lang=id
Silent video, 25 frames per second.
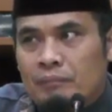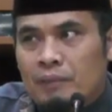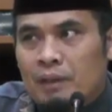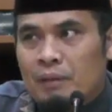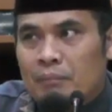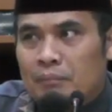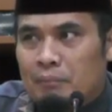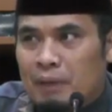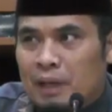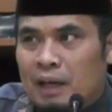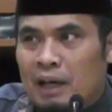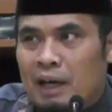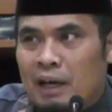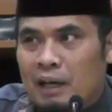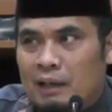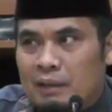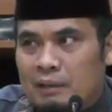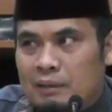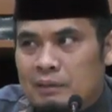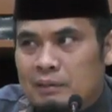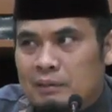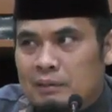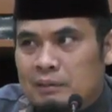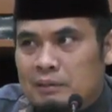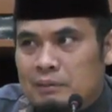Bela,
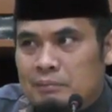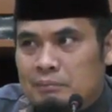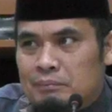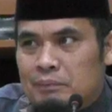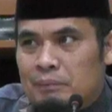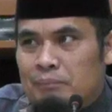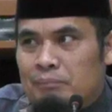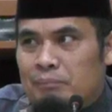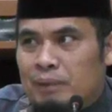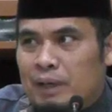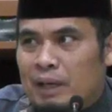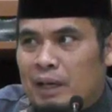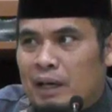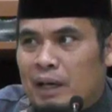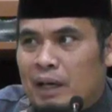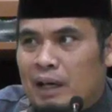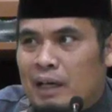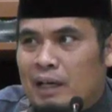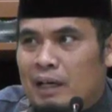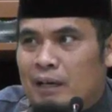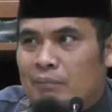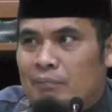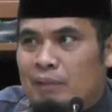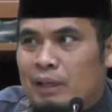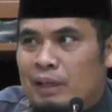membela
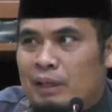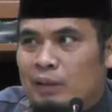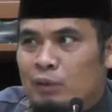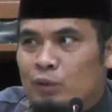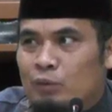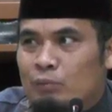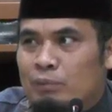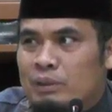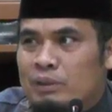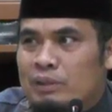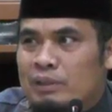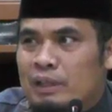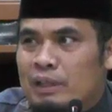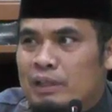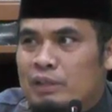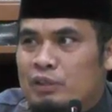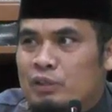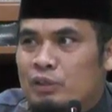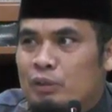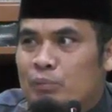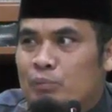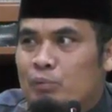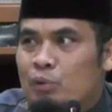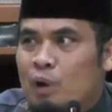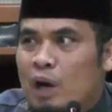agama itu menjadi
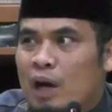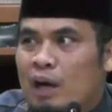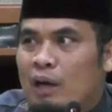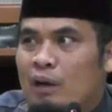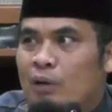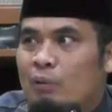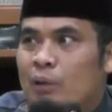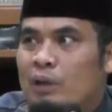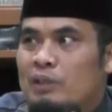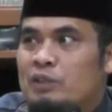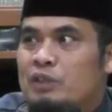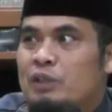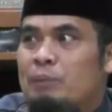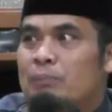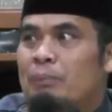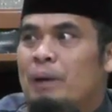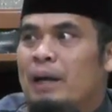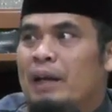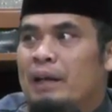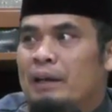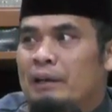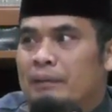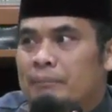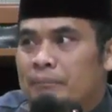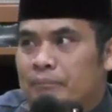sebuah kewajiban.
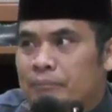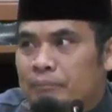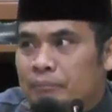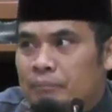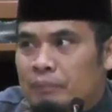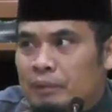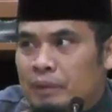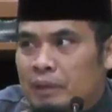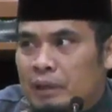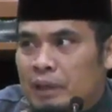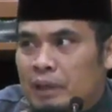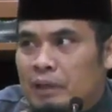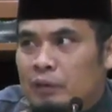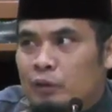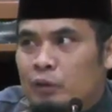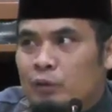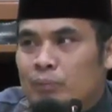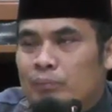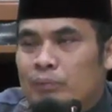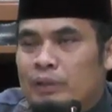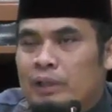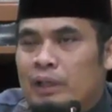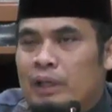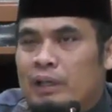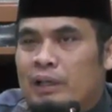
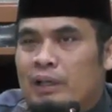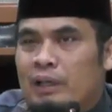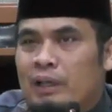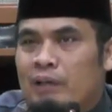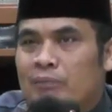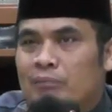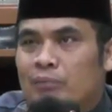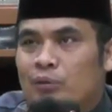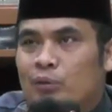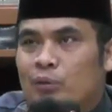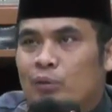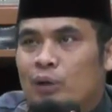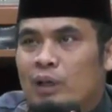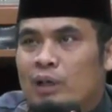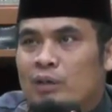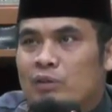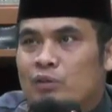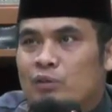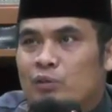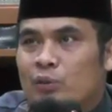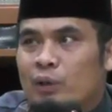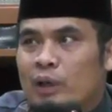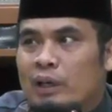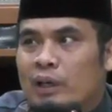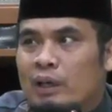Antum lihat dalam Quran
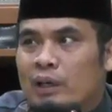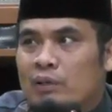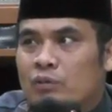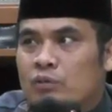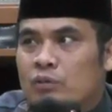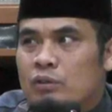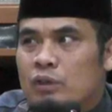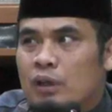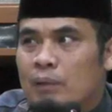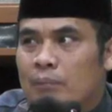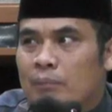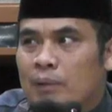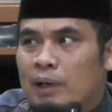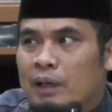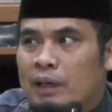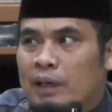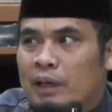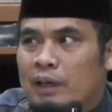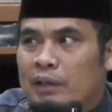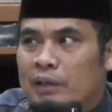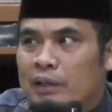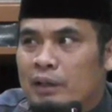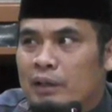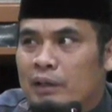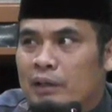surat As-Sab
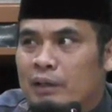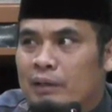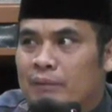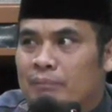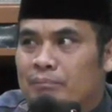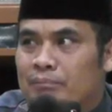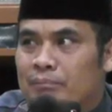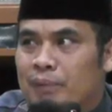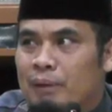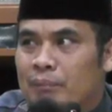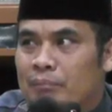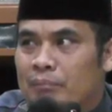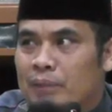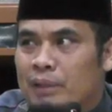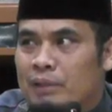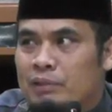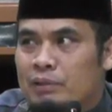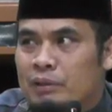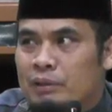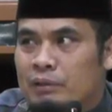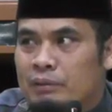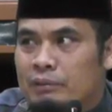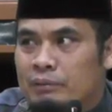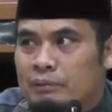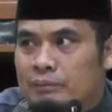ayat yang ke-14
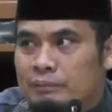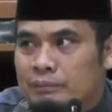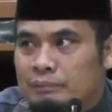itu.